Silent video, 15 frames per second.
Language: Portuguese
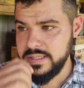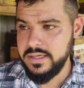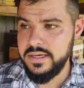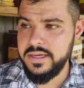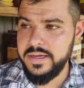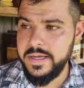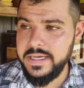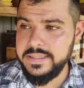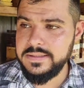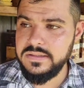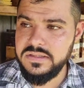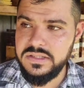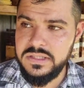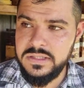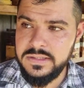é,
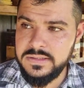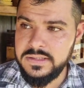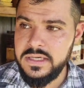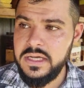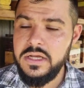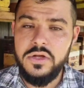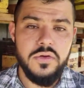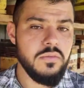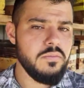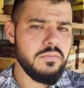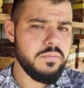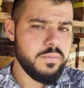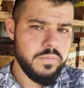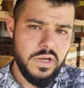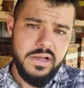esses dias,
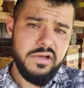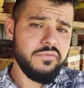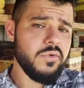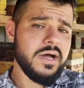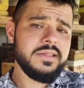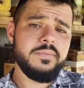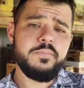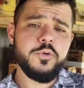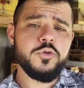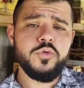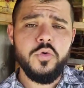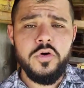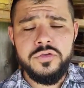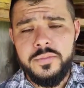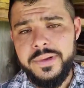revoada por
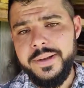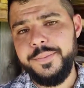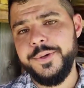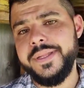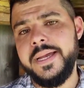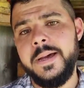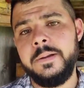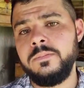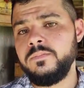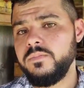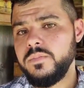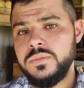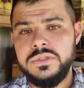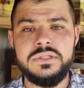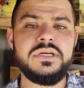todo o meliponário,
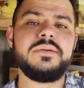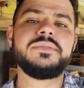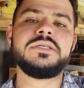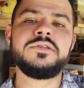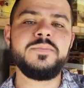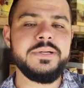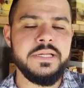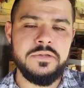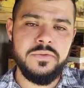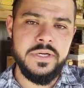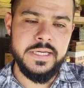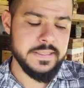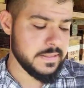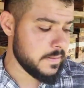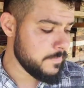os enxames indo para a
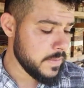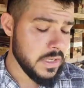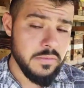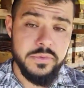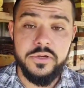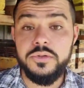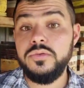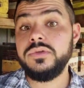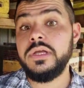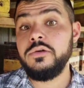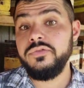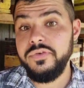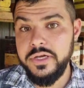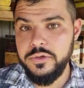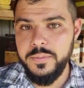natureza. Porque eu não tenho
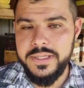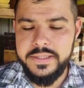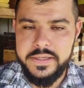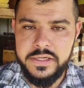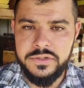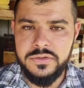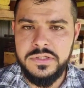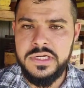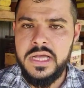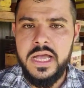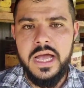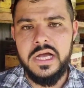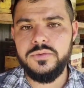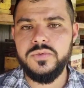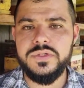feito manejos,
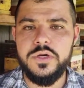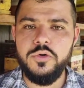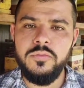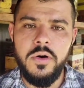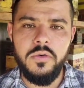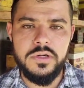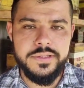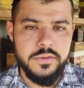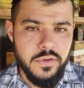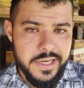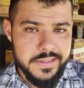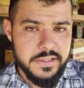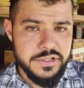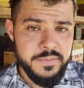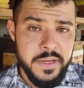a não ser uma ou outra
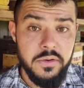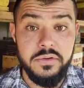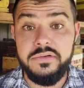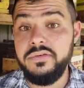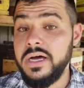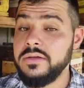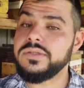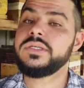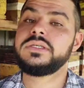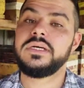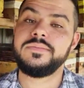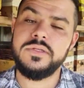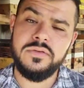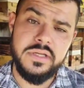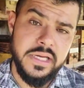coleta de mel. E vários
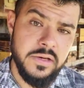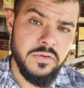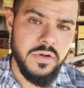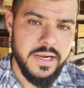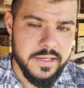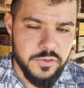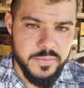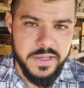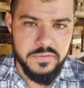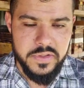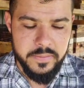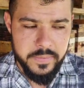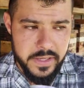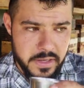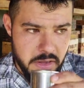enxames eu nem coleto mel
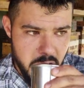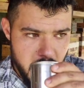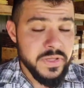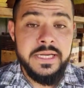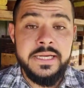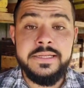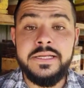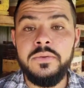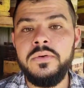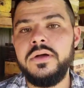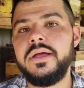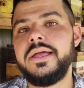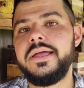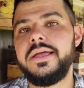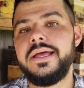também. Então,
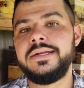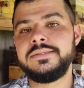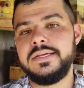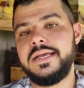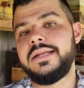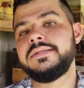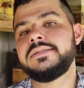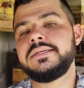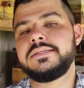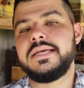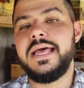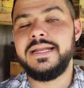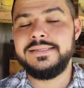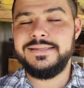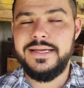eles, eles,
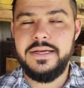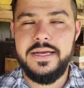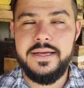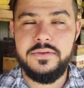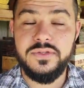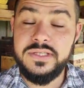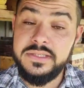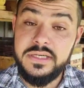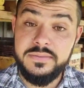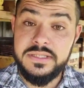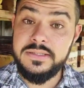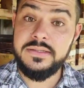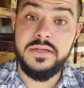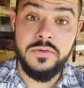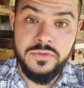elas, é, os enxames
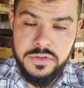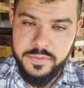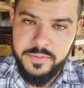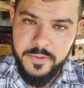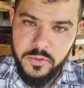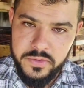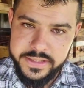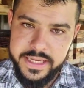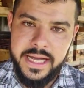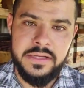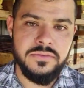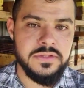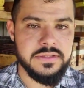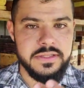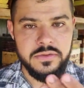estão sobre o meu
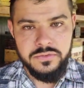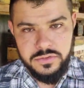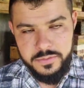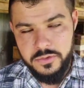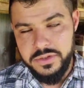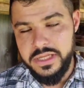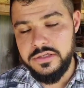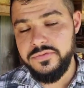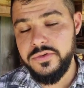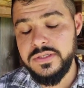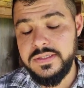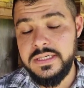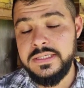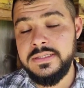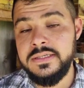cuidado, estão sobre o cuidado de
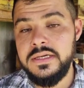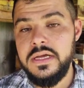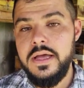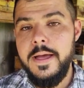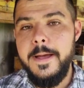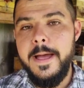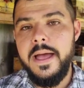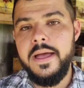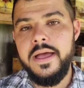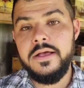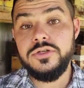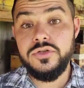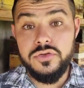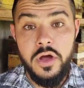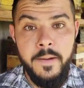vocês, é,
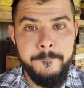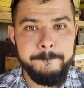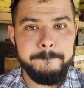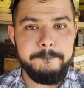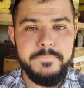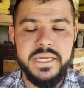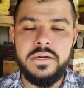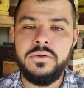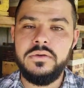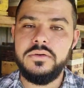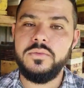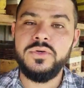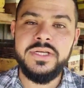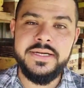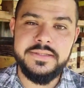só pelo
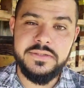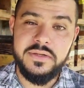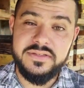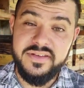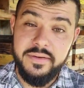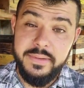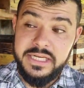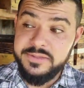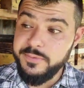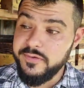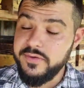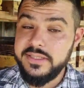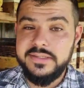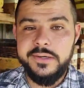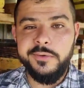única e exclusivamente por
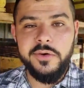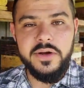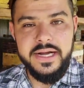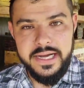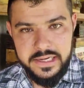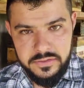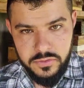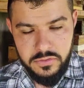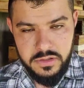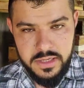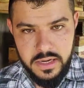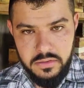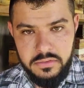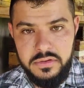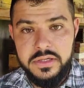você colocar ele no
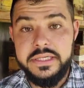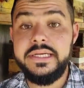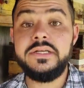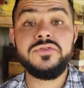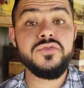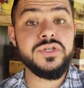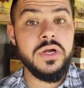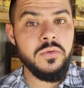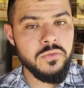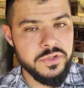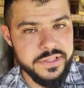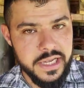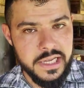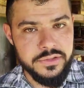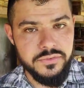local. E isso já é um
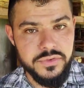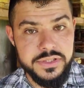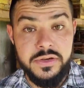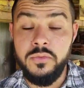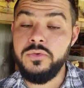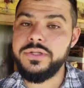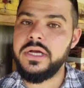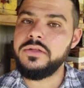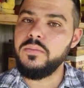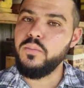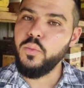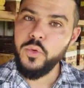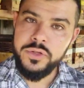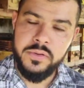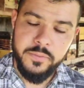cuidado, e é um cuidado
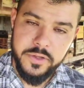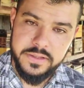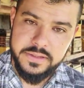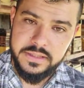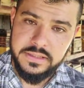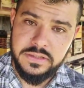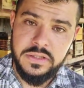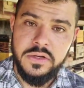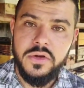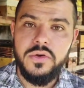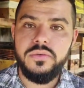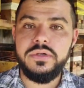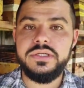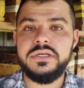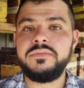muito importante.
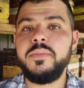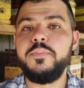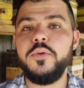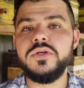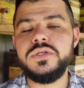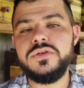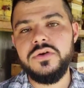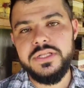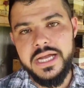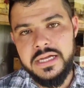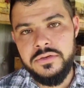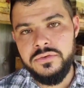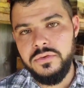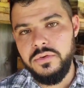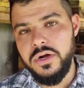O enxame
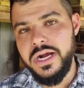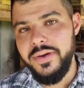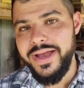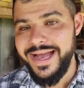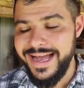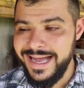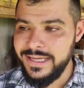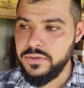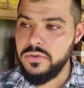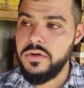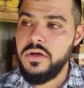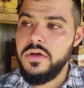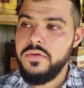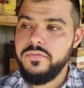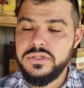posicionado no local errado,
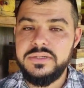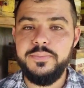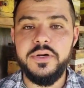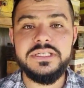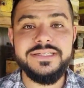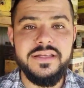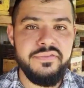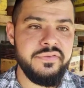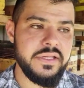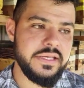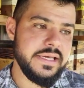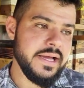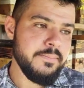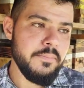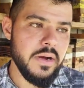você pode
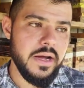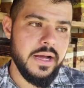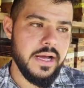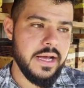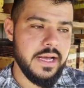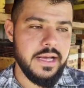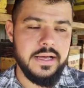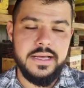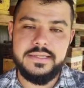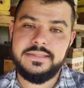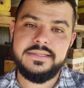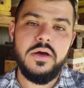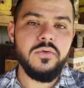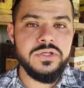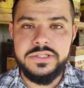definir a, a, a,
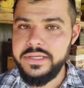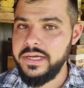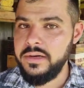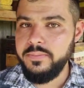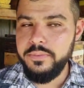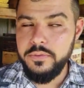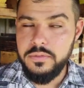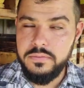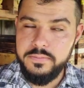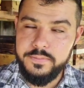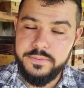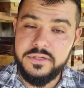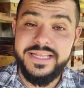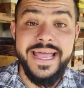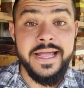saúde dele por,
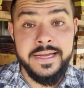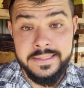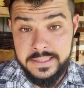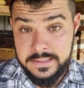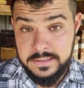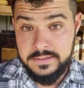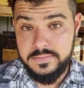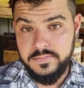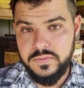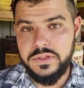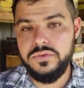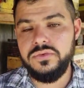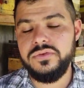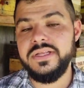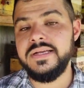por décadas, se
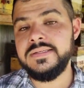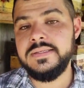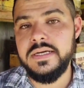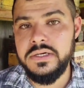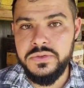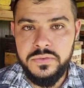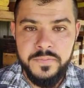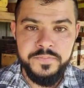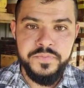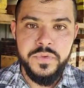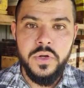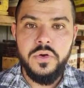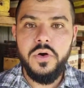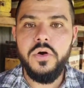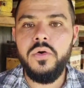tudo der certo,
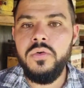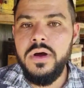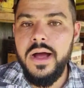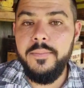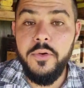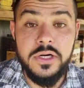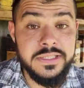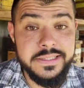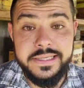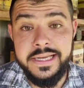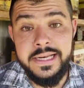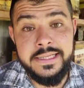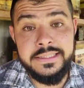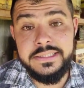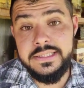ou a morte
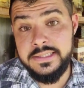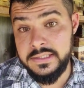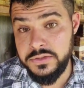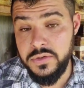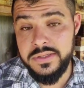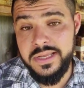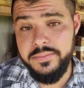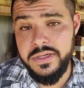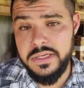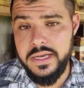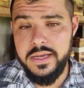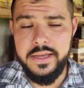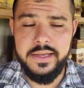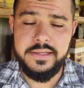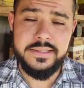dele em dias ou até
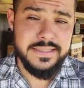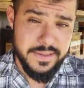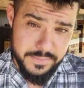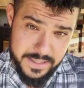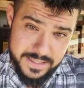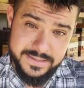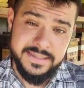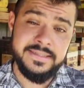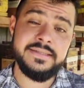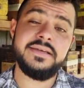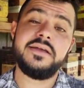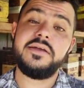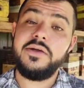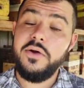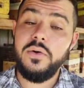é, em semanas
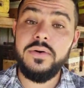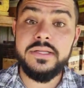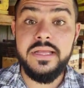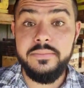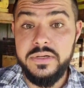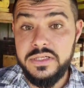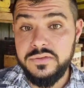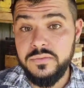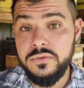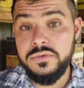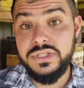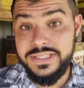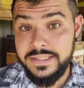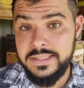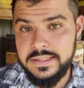ou até mesmo
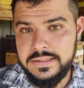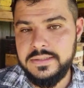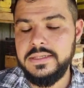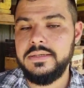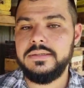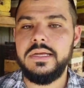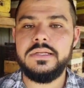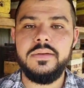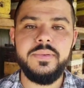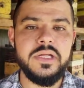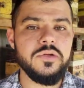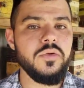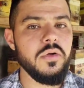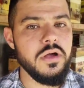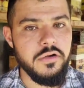dias, né,
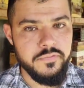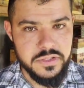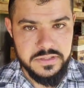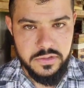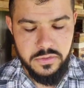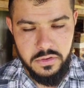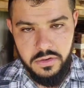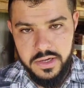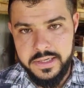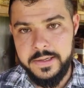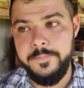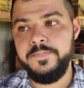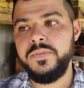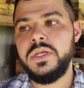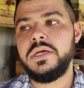dependendo do local que você
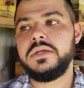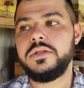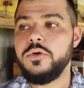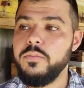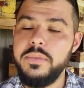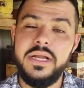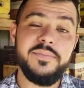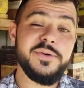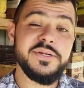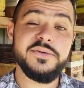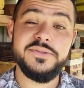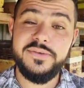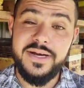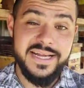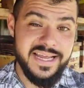coloca. Então, o
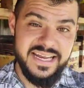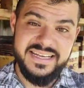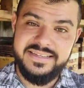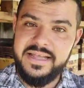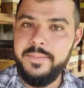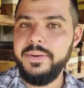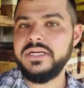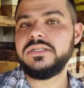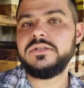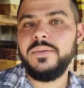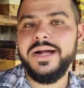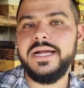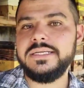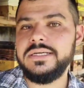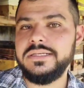meliponicultor é aquele que tem a partir de
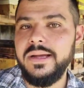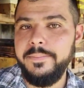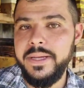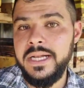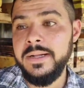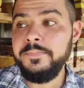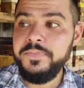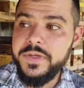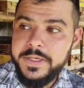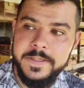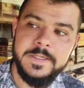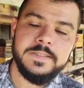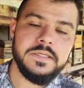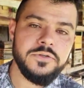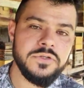uma caixinha de abelha e
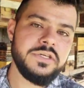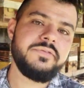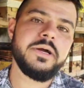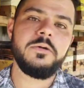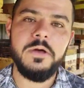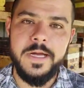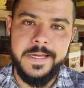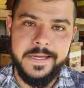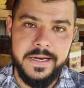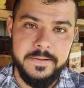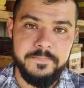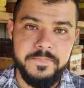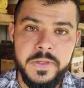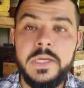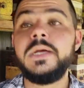decide onde vai colocar ela.